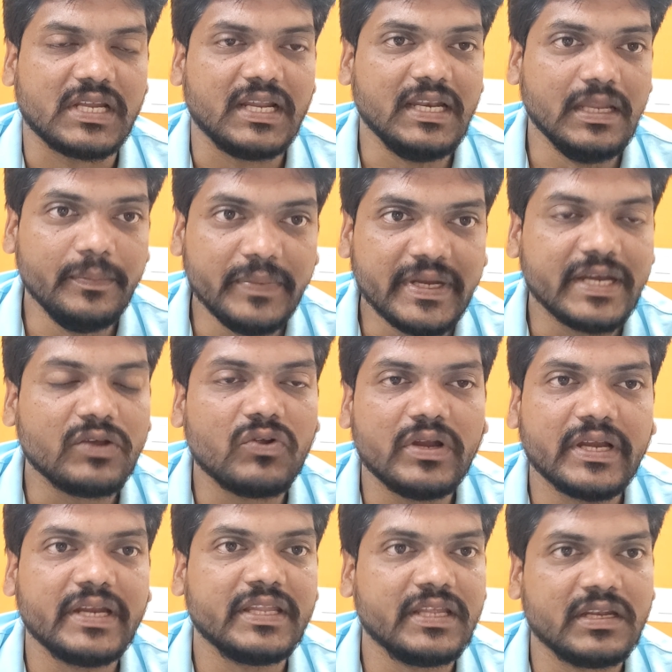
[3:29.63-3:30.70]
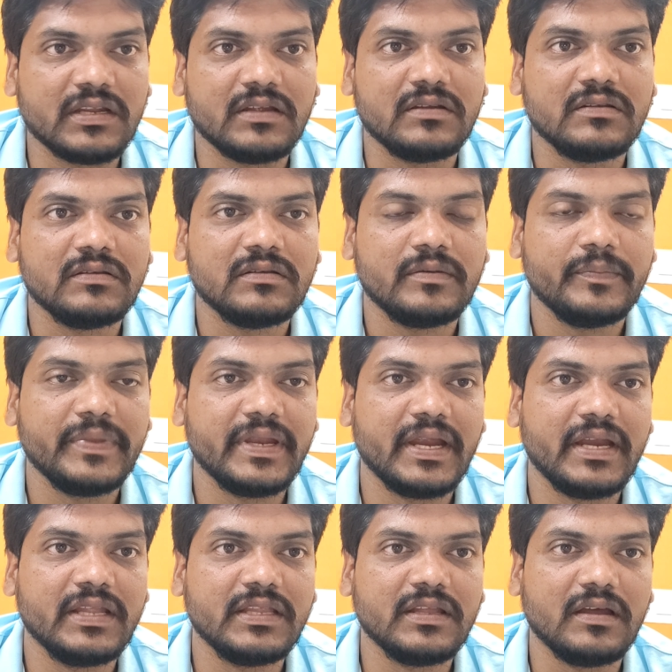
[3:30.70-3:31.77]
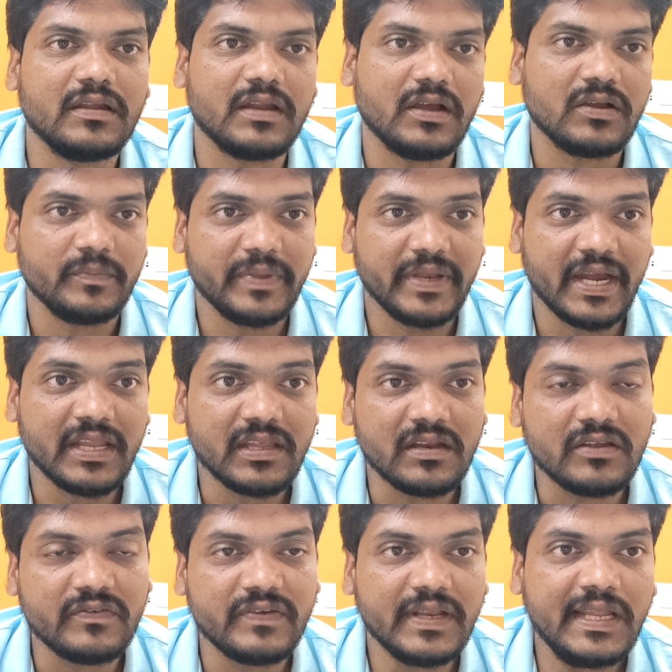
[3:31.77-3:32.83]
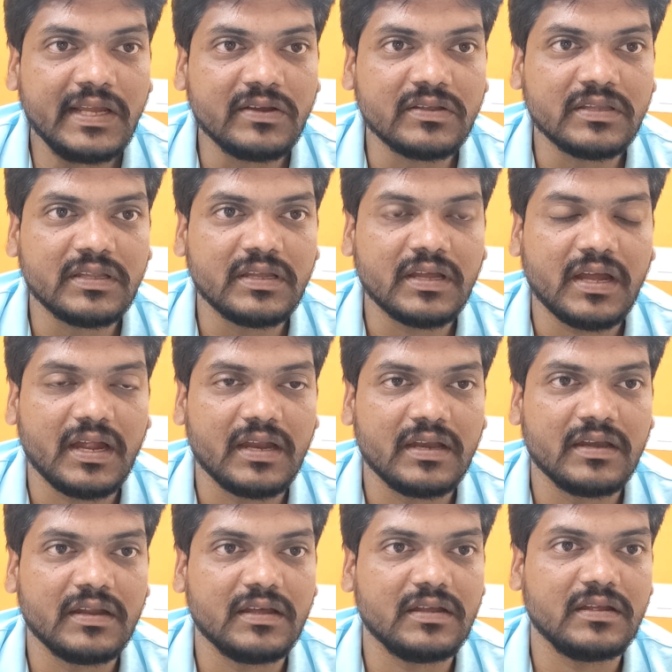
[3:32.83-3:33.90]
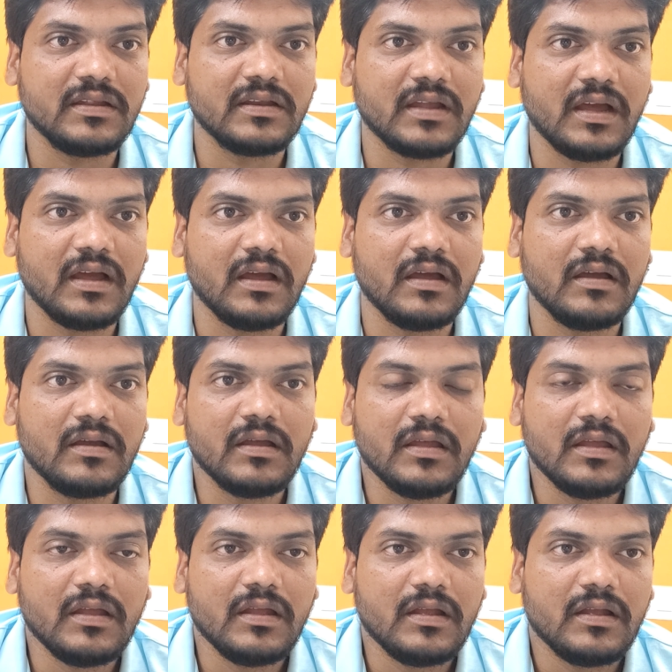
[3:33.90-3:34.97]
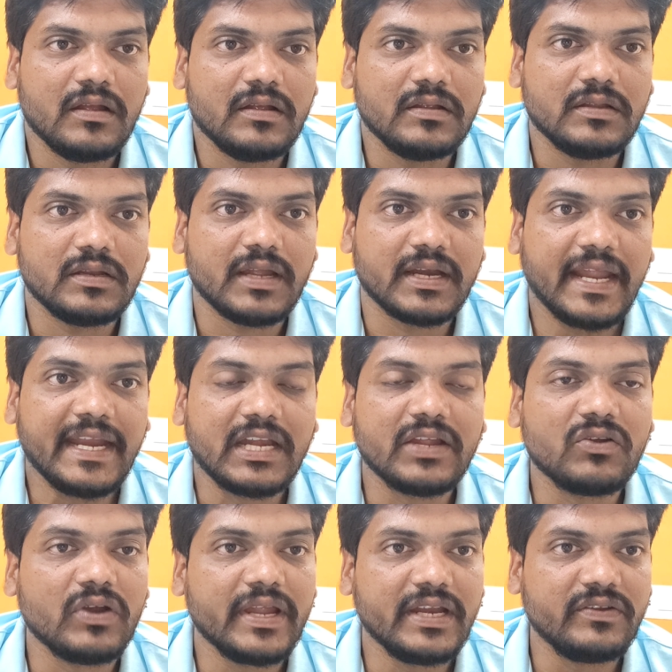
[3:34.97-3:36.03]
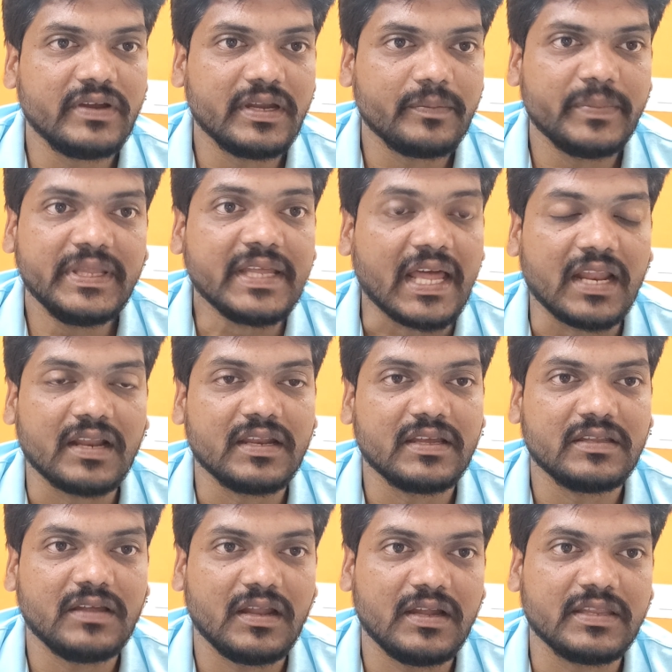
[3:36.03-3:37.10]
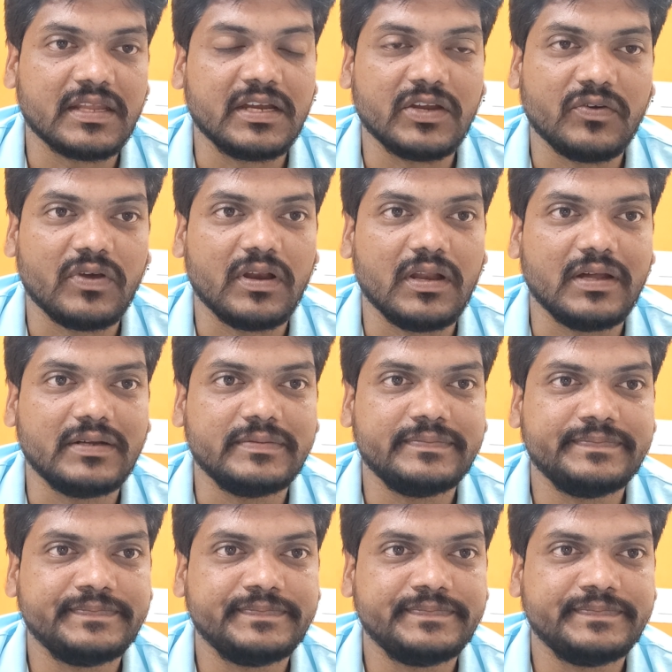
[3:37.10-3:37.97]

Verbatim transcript: చాలా లిమిటెడ్ క్వాంటిటీ తిన్నాను బిర్యానీ నాకు బిర్యానీ తిన్న ఫీలింగ్ ఉంది అండ్ నా నా డైట్ కూడా ఎటువంటి ఇబ్బంది కలగలేదు అలా తినడం వల్ల